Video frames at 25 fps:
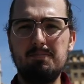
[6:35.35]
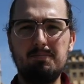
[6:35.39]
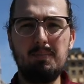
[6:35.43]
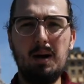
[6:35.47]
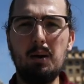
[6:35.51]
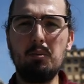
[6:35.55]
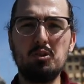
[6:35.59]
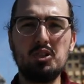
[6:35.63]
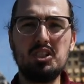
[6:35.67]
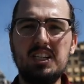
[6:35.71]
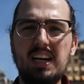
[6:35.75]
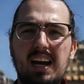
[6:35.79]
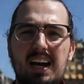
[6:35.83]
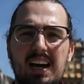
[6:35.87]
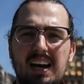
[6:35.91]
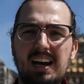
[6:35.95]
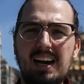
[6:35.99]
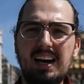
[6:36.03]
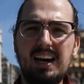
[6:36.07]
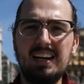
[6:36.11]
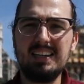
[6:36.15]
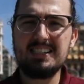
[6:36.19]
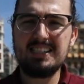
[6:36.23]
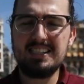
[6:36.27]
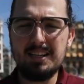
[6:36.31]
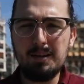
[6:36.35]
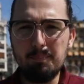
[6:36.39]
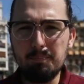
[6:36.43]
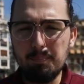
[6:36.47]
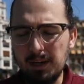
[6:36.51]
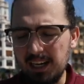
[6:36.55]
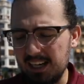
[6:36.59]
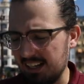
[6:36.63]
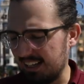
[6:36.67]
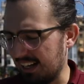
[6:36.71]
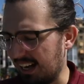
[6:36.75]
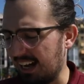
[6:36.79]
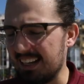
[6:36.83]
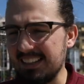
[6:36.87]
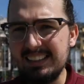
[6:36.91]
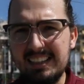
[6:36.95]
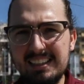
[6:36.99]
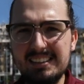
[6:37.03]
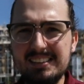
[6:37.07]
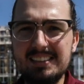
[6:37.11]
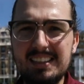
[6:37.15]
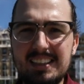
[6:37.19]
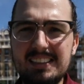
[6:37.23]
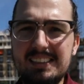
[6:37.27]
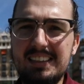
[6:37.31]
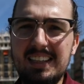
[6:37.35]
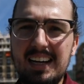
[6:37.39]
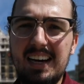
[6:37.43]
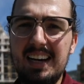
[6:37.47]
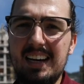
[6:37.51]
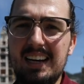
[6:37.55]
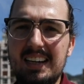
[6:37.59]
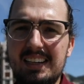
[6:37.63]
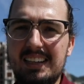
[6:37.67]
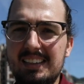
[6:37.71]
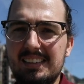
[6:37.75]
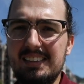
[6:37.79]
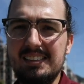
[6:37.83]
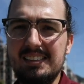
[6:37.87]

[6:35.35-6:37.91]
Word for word: vamos a... Siempre hay que intentar,